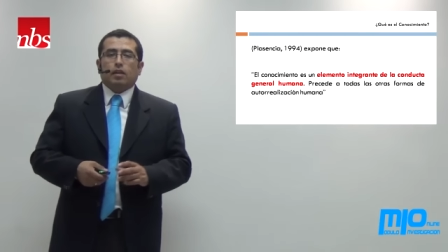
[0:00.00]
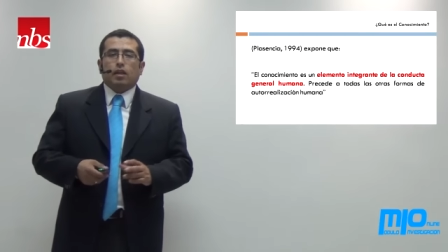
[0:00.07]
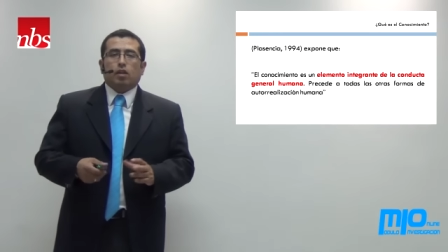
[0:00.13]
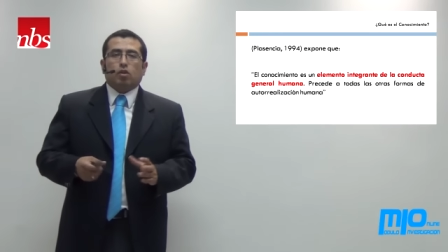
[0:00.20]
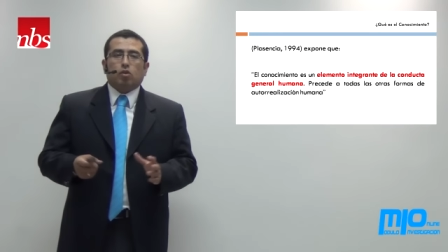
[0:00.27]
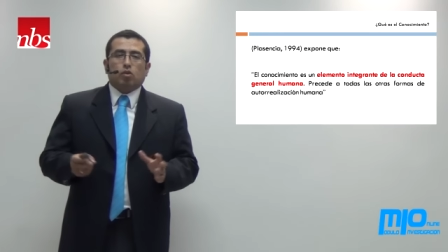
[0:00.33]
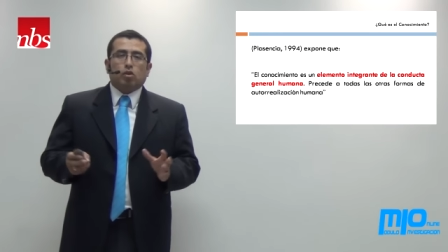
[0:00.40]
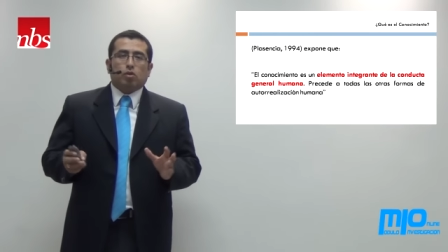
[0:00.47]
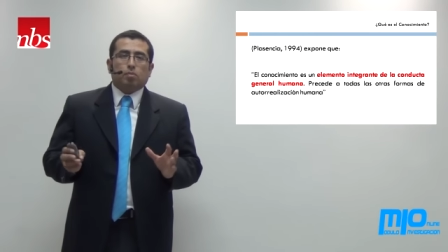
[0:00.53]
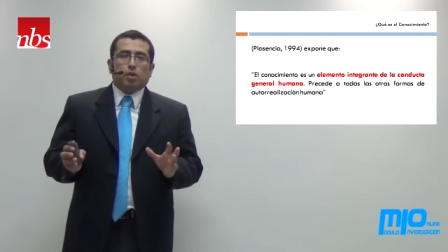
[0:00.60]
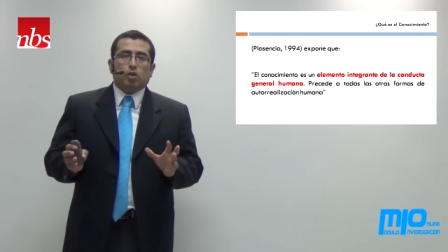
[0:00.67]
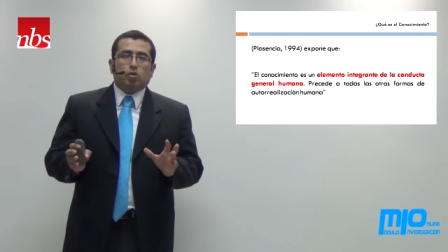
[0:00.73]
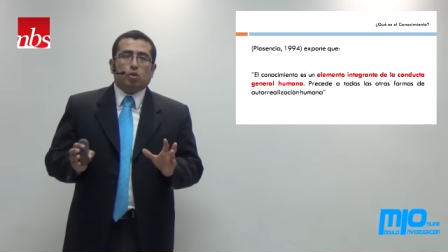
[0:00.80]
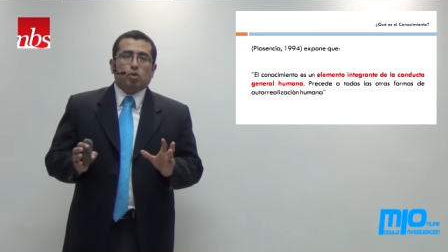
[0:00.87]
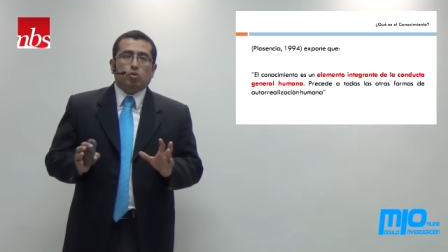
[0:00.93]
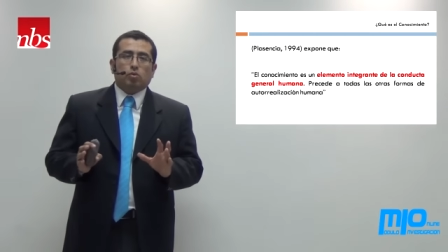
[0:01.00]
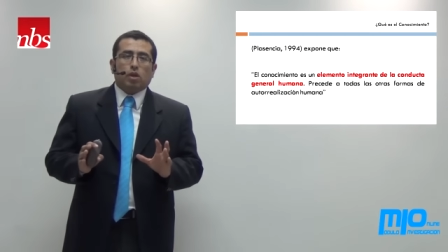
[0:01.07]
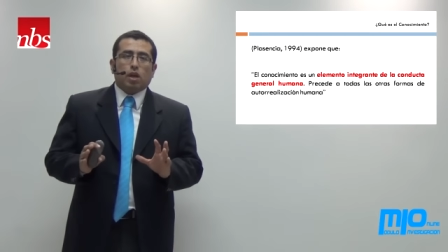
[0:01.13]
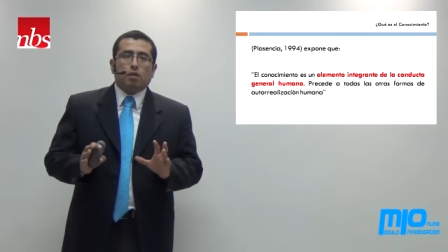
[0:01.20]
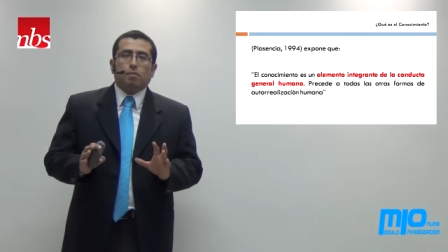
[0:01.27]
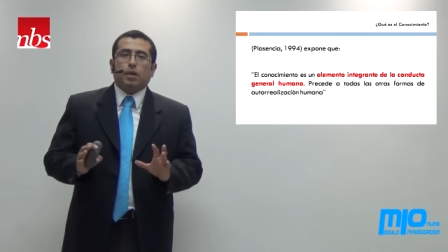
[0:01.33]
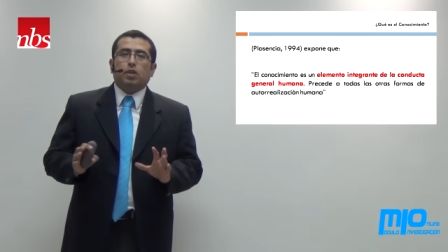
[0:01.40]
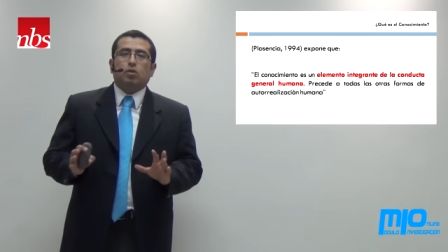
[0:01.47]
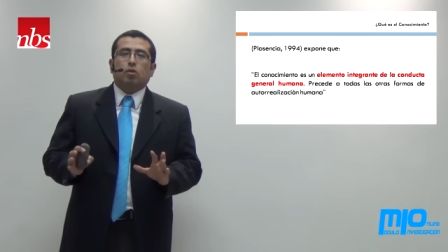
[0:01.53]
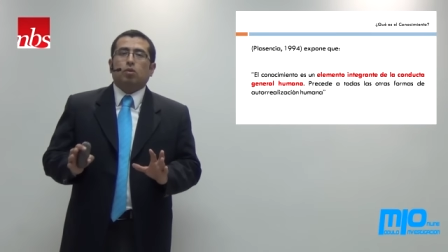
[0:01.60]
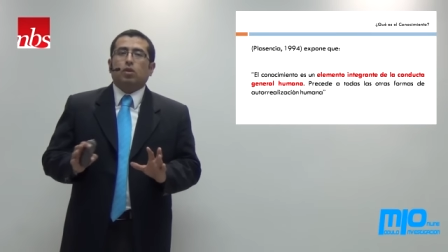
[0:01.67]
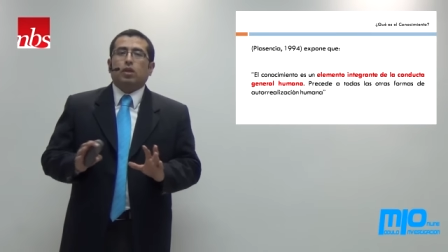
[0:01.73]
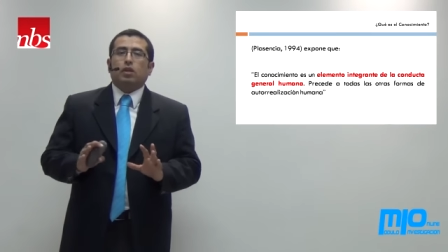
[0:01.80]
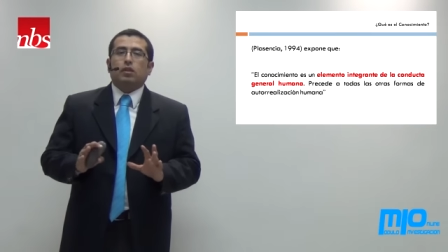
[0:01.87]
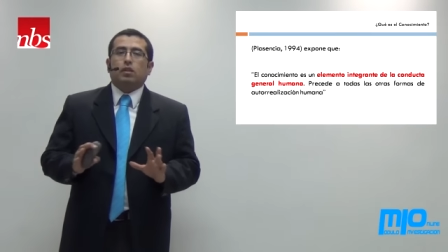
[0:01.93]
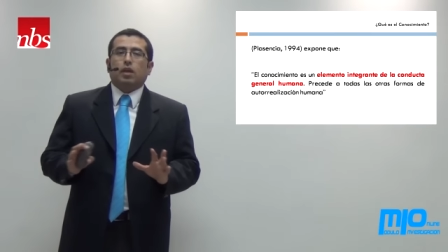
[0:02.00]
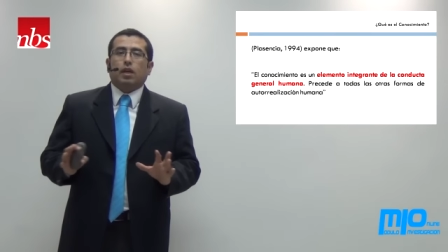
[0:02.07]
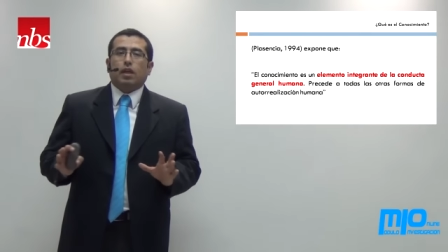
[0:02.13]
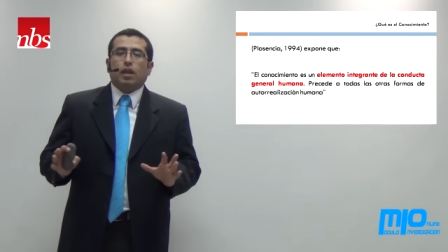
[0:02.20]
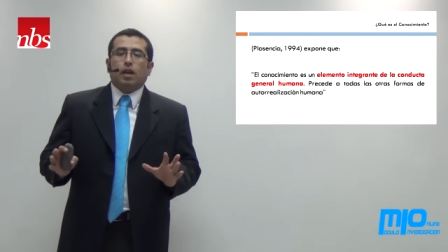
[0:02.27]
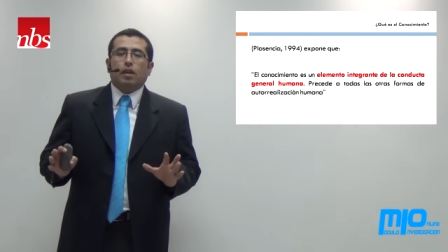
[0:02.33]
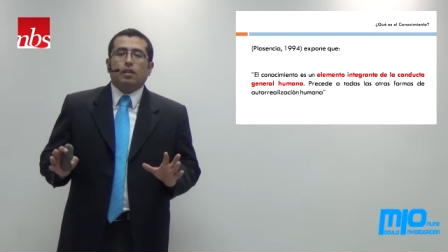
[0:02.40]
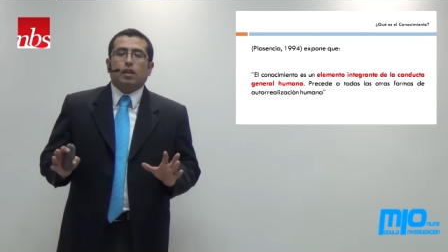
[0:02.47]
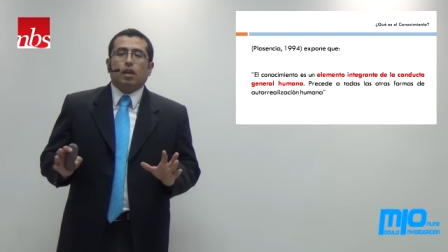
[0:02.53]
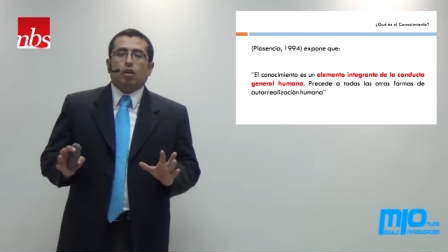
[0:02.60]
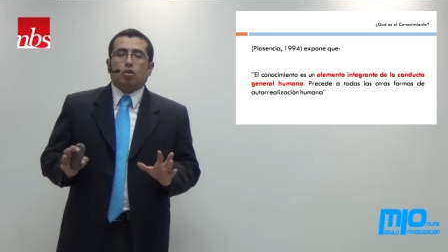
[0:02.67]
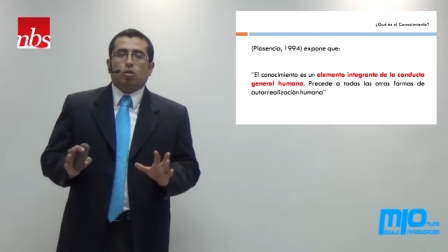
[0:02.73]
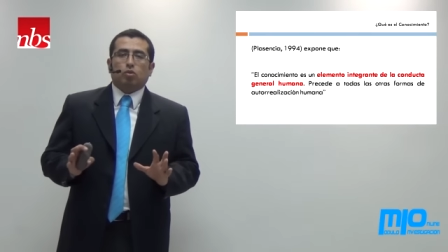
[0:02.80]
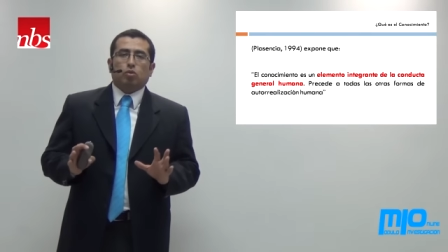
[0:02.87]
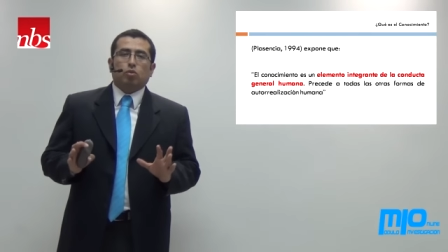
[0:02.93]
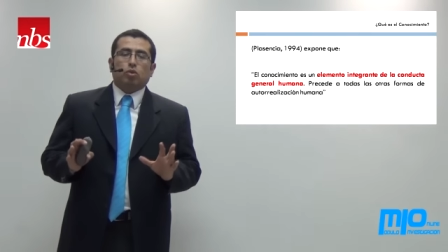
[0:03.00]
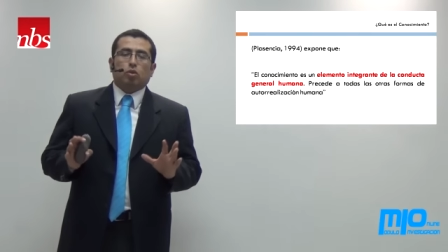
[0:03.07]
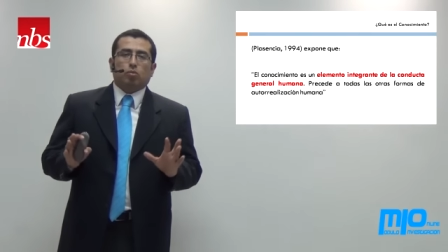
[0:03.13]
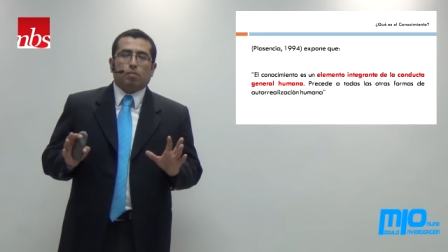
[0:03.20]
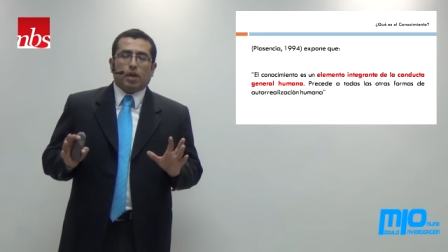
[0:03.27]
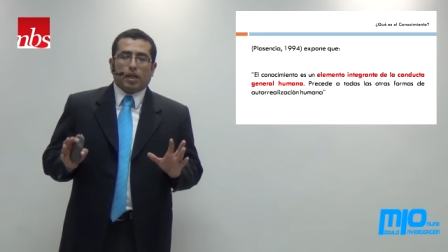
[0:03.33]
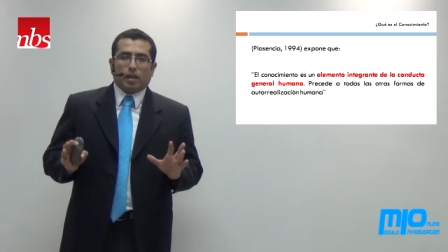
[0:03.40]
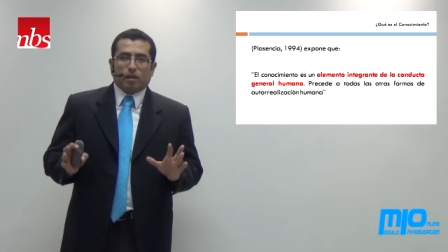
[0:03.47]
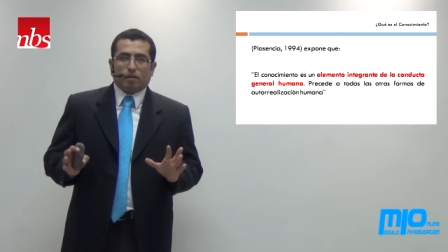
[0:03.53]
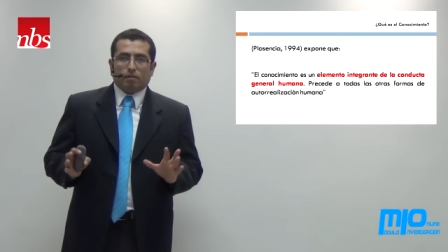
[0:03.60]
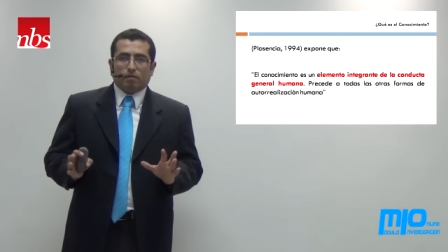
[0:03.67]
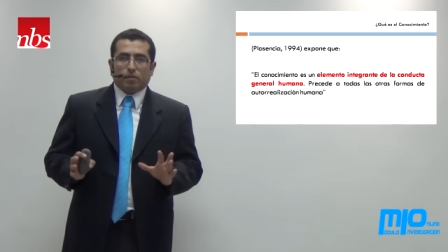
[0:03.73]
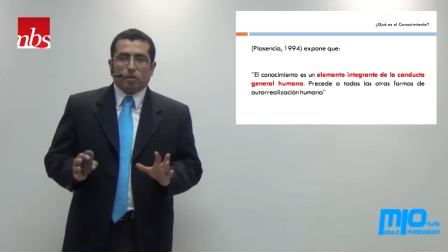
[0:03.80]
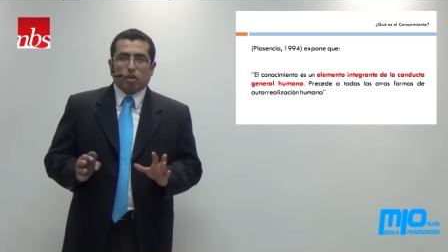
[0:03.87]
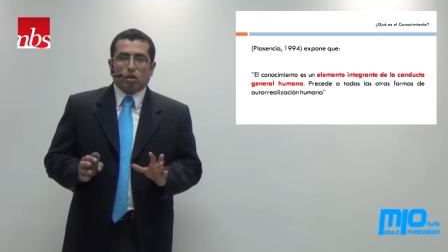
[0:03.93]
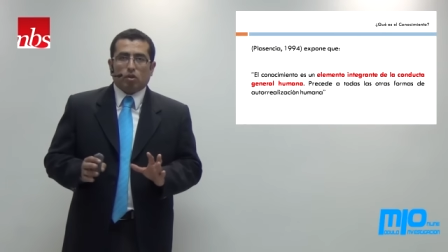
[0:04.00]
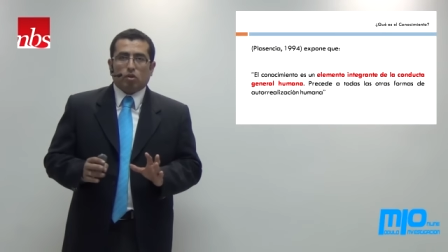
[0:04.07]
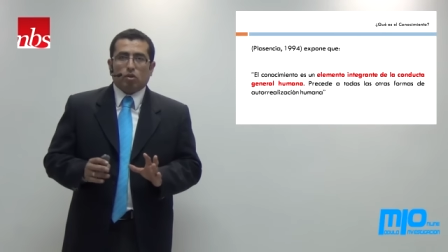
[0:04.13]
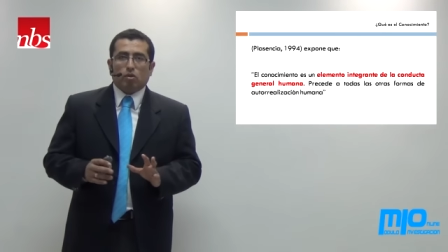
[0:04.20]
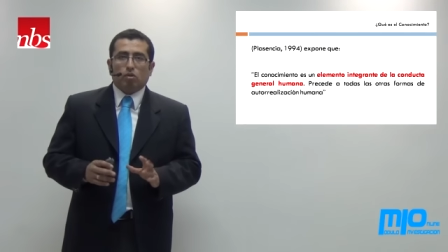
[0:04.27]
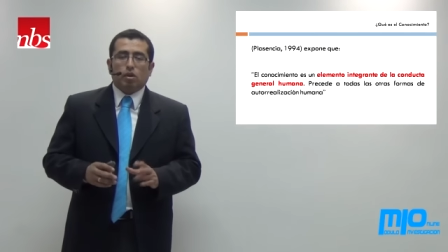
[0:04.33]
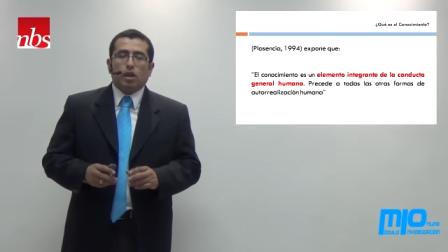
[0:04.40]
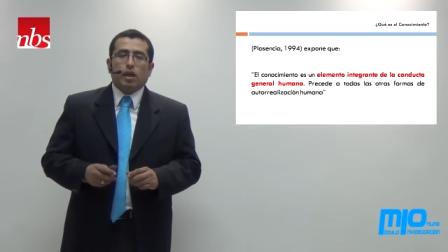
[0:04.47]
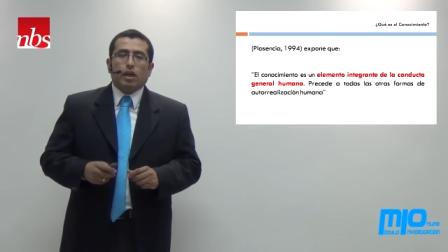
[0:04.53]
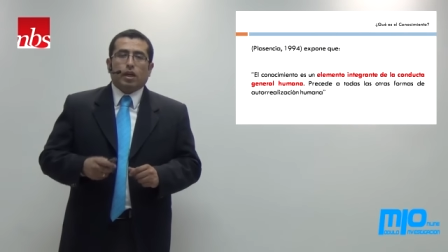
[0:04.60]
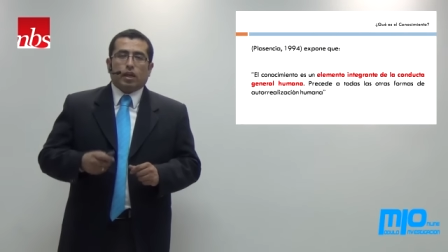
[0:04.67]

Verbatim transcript: el conocimiento es un elemento integral de la conducta humana, ¿cierto?